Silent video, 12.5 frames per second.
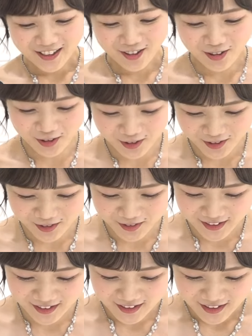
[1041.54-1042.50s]
本当
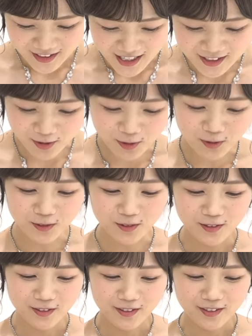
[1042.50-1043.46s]
にあと、
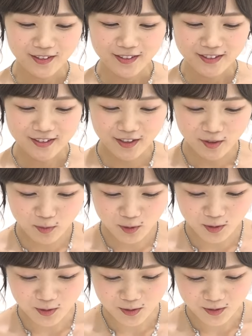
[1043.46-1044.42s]
うん、杉
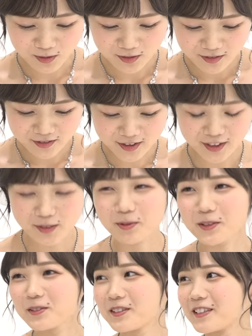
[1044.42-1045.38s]
本杉
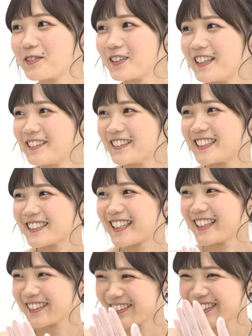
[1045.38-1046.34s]
本って呼んでるんです
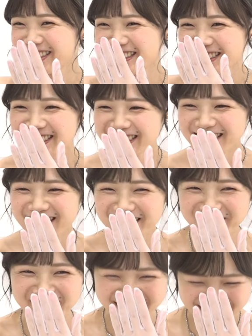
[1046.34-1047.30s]
けど、うん、す
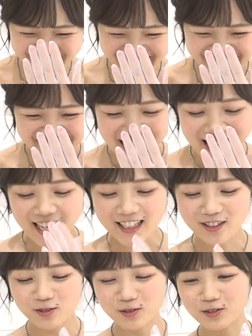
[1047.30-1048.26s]
いませんあ
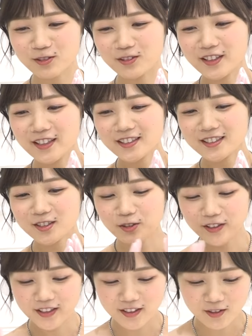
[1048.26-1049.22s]
のす
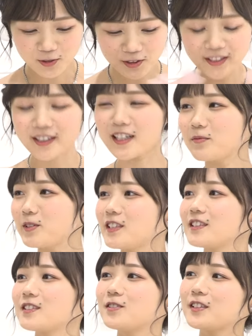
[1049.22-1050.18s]
ごいゴールデンカムイっ
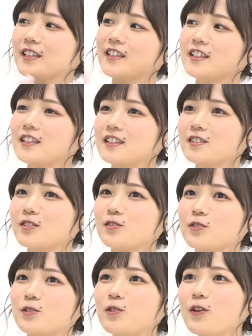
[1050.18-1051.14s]
てすごいそ
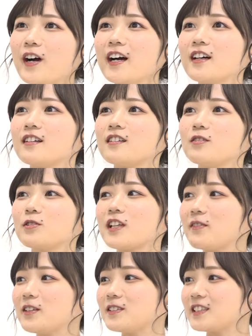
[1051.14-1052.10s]
のご飯を
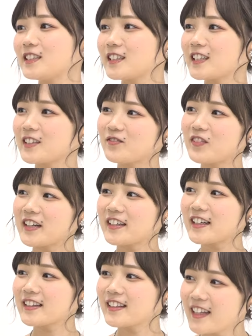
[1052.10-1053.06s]
食べるシーンがいっぱ
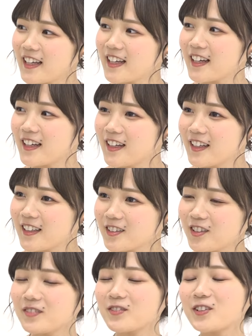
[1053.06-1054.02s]
いあって、うん、
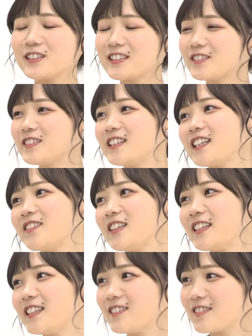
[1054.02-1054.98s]
どれも美味しそうに食
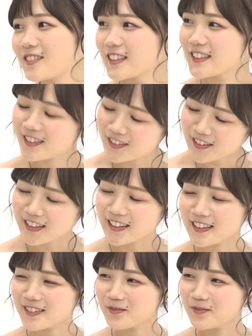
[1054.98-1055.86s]
べてるのがすごい